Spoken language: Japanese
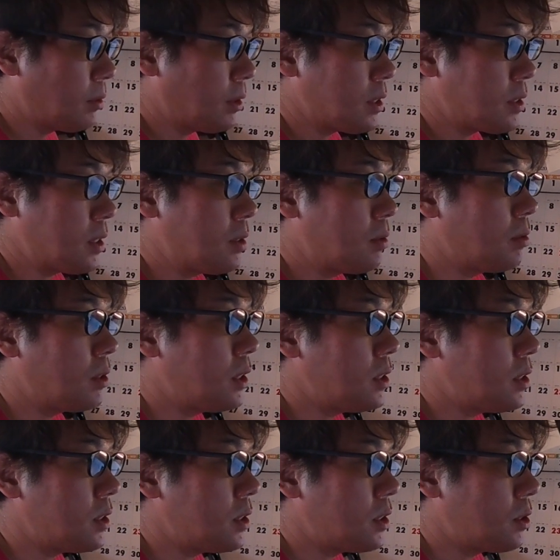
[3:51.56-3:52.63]
のですね納
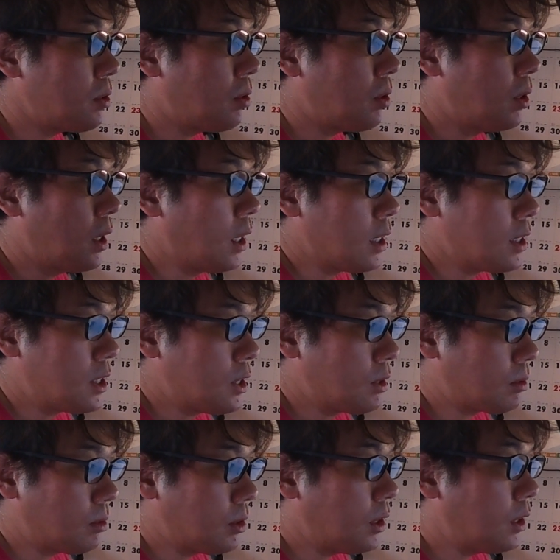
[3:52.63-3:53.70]
品書
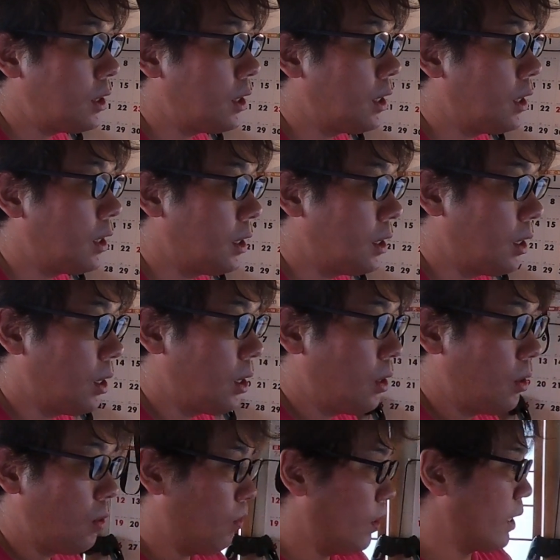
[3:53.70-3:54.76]
作りに
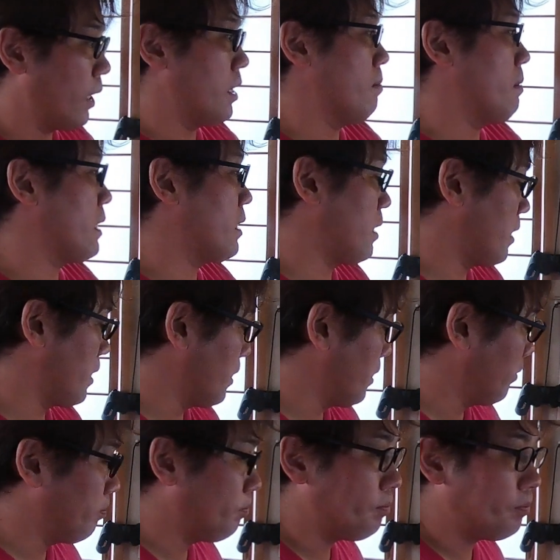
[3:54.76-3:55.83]
追われてます。
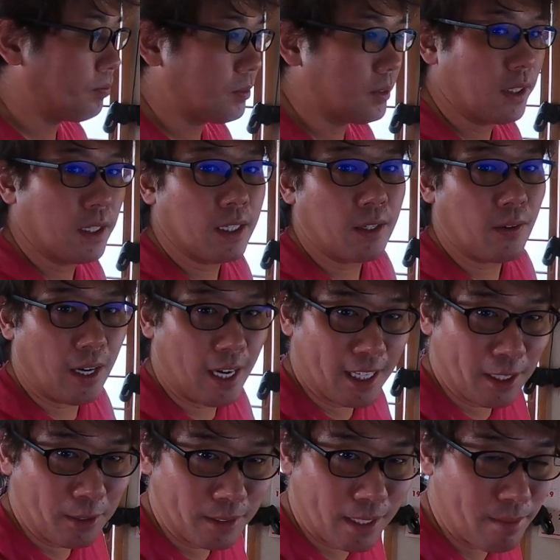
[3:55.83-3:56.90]
あ
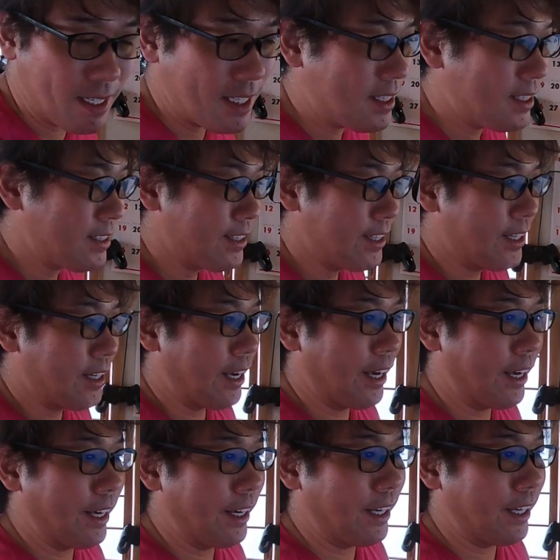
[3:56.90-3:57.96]
りがとうございます、
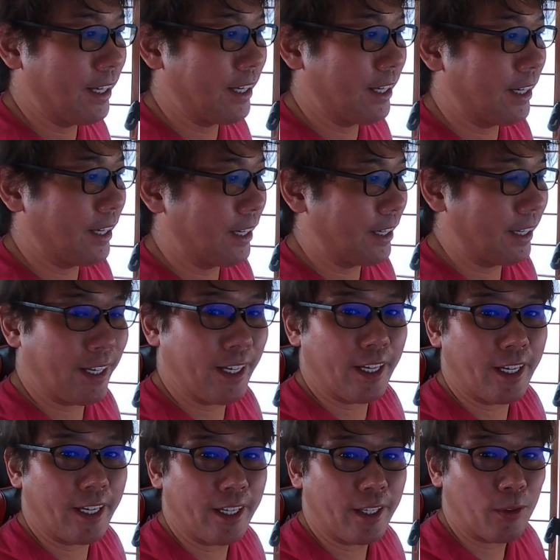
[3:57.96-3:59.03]

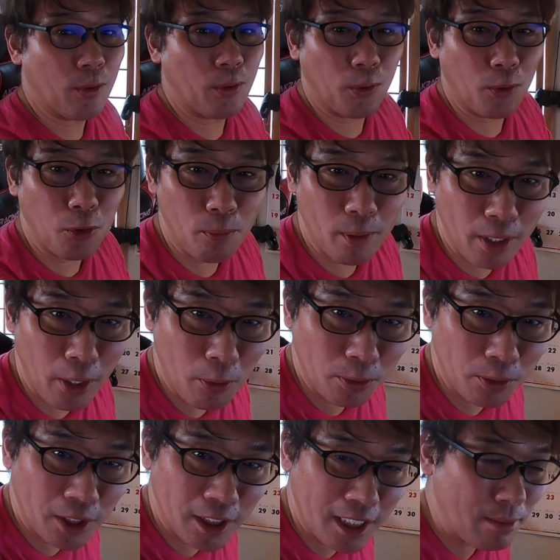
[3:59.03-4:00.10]
えー、心を込めてお
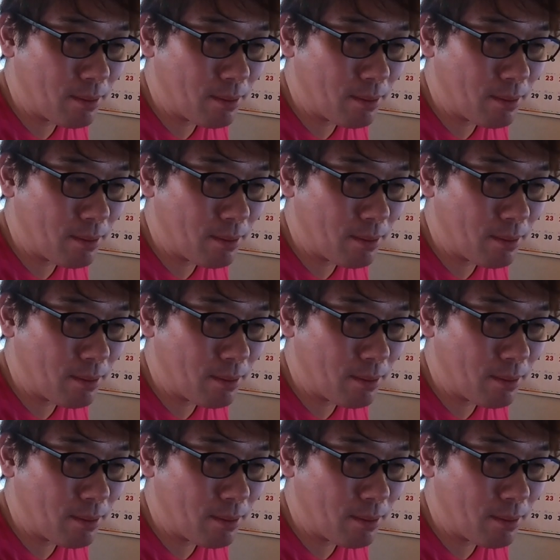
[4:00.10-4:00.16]
送りいた